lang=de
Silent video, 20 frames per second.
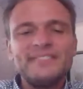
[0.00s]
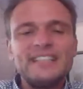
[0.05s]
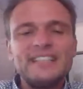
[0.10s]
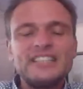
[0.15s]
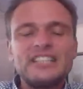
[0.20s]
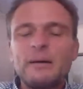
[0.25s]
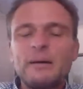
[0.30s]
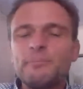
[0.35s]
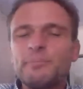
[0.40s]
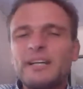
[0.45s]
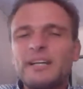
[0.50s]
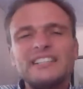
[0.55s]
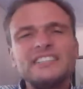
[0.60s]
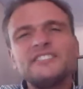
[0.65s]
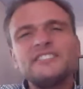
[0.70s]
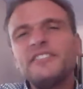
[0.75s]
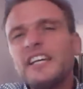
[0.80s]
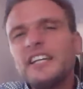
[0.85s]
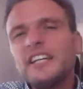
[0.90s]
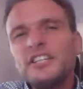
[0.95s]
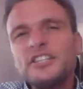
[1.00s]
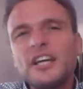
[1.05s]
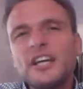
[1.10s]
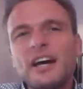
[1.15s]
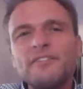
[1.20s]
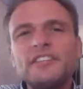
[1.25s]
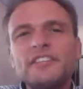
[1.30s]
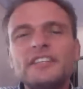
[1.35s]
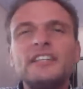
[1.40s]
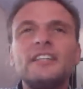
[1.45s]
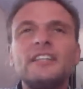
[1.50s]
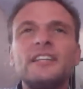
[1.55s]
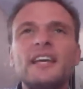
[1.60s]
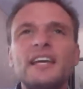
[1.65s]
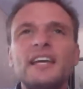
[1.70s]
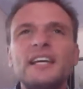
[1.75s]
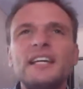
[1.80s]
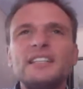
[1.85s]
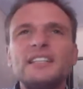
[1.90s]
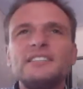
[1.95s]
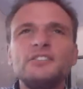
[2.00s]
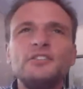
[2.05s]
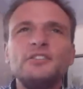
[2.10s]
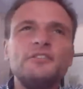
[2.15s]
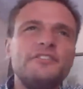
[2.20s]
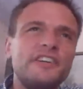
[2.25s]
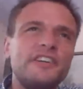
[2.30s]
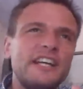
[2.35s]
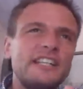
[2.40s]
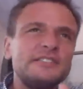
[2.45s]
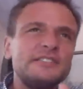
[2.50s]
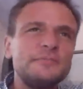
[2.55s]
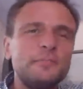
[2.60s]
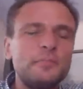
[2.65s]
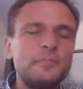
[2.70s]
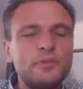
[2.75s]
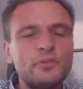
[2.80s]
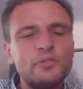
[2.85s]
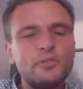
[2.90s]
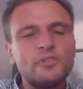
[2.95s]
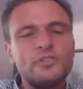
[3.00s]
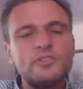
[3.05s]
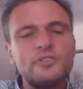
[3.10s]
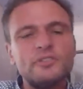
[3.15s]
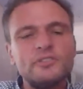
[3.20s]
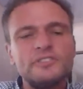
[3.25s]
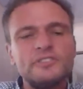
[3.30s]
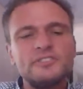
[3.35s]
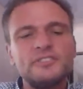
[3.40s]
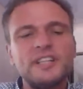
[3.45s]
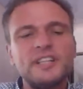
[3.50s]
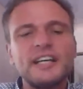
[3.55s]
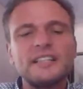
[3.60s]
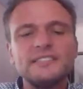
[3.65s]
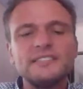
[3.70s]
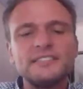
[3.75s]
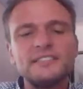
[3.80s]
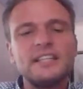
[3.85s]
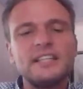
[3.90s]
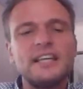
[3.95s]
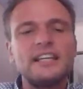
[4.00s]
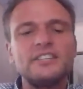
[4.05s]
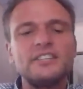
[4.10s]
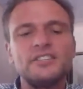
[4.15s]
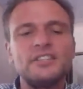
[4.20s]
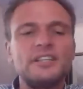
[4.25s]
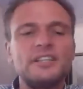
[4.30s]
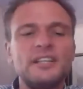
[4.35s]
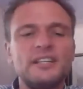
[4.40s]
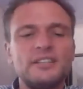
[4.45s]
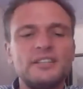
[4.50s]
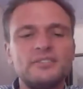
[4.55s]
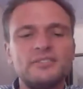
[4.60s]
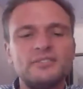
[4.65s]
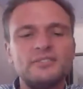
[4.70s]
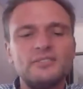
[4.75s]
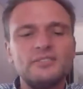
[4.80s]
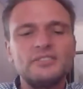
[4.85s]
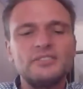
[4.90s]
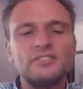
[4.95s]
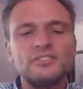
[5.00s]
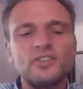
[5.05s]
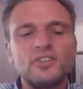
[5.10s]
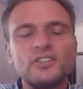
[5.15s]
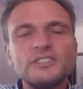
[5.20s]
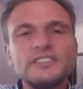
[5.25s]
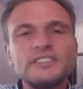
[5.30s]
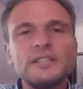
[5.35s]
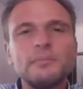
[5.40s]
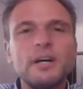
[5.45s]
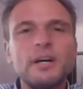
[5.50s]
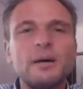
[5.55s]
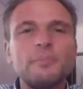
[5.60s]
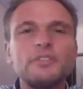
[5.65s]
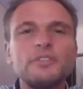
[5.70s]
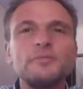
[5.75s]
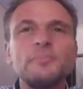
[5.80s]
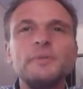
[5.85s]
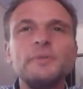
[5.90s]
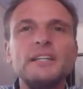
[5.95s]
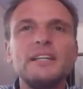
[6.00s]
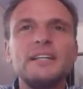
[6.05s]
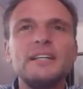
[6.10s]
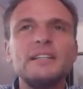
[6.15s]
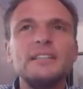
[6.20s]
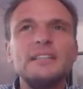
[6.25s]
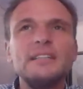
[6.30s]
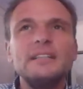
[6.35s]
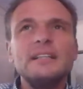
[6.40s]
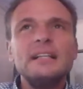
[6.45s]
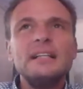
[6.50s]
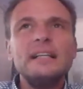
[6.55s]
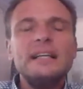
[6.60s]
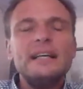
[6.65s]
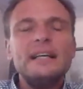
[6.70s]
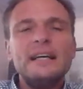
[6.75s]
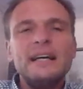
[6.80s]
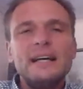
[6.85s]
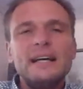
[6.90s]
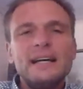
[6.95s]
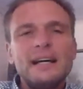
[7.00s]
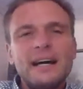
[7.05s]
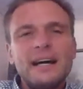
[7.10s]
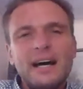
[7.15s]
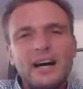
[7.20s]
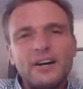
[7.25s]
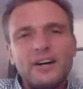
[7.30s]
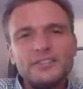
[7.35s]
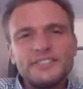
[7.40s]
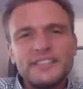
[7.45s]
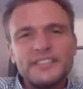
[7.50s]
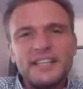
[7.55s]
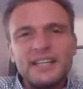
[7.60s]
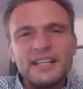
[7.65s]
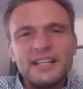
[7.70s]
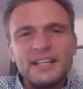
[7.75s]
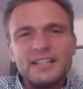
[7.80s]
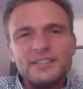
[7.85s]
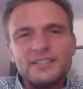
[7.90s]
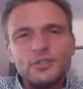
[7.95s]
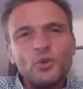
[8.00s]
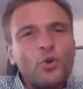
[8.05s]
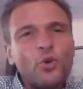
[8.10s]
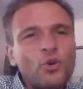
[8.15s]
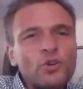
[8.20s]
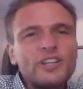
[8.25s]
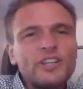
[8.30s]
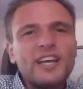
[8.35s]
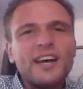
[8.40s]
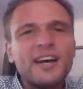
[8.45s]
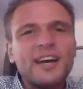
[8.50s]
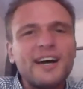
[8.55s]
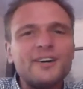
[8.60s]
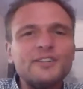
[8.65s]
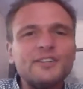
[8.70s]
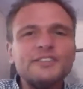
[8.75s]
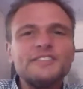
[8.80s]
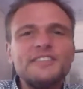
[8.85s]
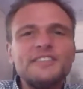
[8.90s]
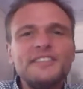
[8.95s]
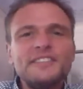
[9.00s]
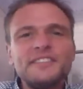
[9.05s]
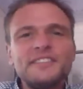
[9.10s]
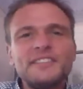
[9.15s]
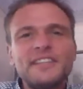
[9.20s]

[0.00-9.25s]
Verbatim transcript: ich habe ganz wenig Affinität zu Facebook und zu der ganzen Technik und trotzdem habe ich mir aus der Not heraus diese